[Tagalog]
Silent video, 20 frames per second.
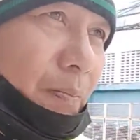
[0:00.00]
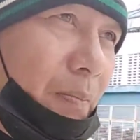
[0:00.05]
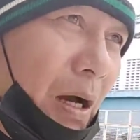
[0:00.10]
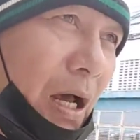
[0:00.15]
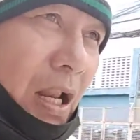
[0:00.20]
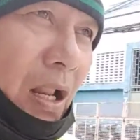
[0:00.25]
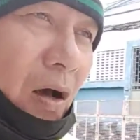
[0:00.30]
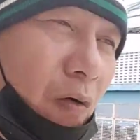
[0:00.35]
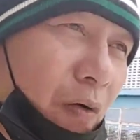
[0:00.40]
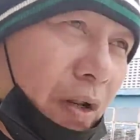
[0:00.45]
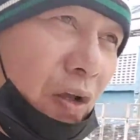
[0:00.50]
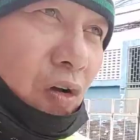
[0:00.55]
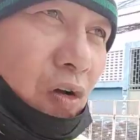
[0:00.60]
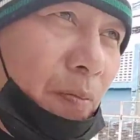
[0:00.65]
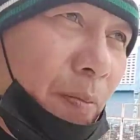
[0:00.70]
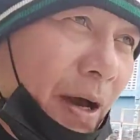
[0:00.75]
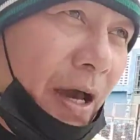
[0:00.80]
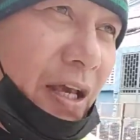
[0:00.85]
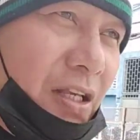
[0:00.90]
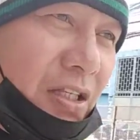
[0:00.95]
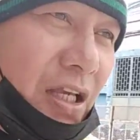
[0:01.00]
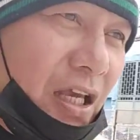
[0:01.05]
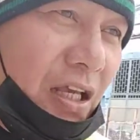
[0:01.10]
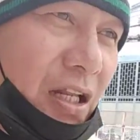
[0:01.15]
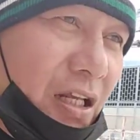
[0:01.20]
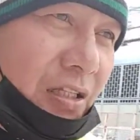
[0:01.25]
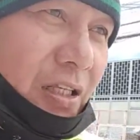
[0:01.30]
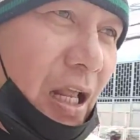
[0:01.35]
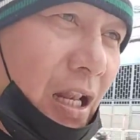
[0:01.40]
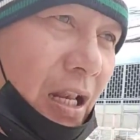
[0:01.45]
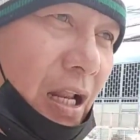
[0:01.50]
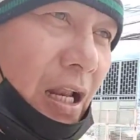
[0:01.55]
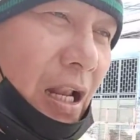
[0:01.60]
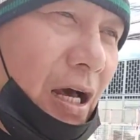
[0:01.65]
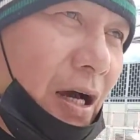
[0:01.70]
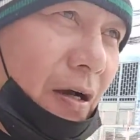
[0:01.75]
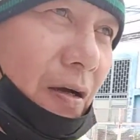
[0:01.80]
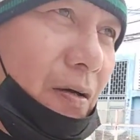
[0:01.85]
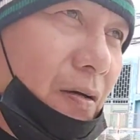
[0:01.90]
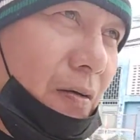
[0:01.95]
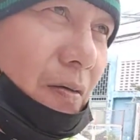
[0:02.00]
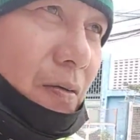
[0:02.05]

bala ko rin kumain sa inasal na lang